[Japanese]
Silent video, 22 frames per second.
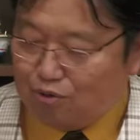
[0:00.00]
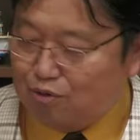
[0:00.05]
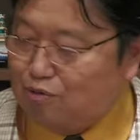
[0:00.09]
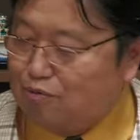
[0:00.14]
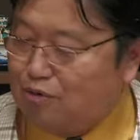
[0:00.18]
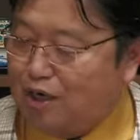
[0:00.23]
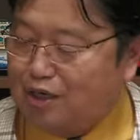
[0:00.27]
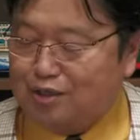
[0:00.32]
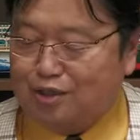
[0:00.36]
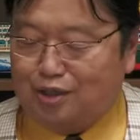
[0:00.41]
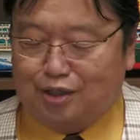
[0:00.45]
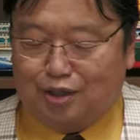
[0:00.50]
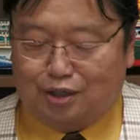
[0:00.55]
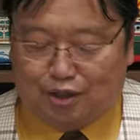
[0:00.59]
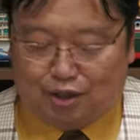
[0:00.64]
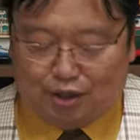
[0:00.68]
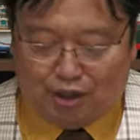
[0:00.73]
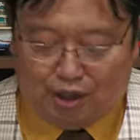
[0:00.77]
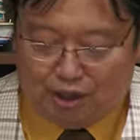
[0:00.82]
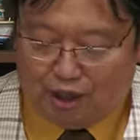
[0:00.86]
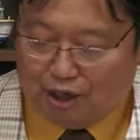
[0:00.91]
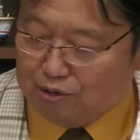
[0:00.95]
というわけでで
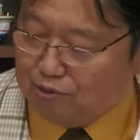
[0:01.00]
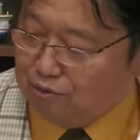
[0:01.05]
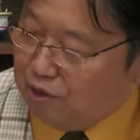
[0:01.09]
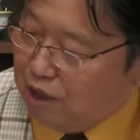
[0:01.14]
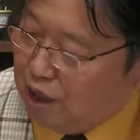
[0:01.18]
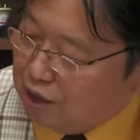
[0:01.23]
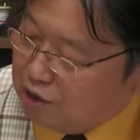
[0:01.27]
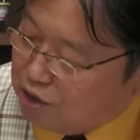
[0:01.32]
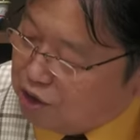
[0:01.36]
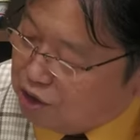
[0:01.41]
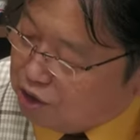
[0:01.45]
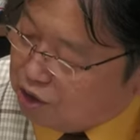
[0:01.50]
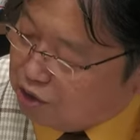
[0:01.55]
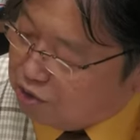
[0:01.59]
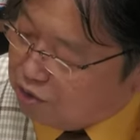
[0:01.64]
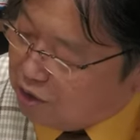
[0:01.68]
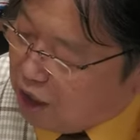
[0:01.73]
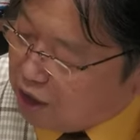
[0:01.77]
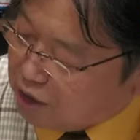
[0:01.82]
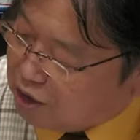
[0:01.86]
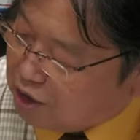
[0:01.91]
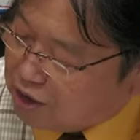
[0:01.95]
すねあのはちじゅ
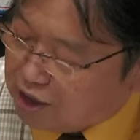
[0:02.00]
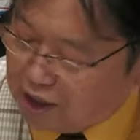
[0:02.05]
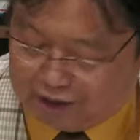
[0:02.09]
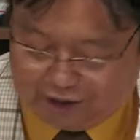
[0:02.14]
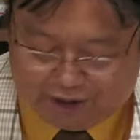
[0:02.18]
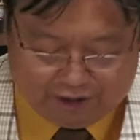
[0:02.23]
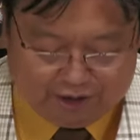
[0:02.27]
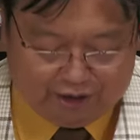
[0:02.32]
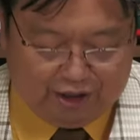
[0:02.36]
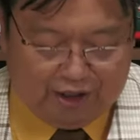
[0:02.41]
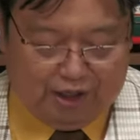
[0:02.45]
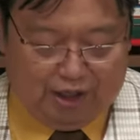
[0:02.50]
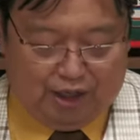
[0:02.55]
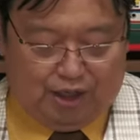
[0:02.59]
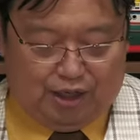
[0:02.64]
うはちてんです。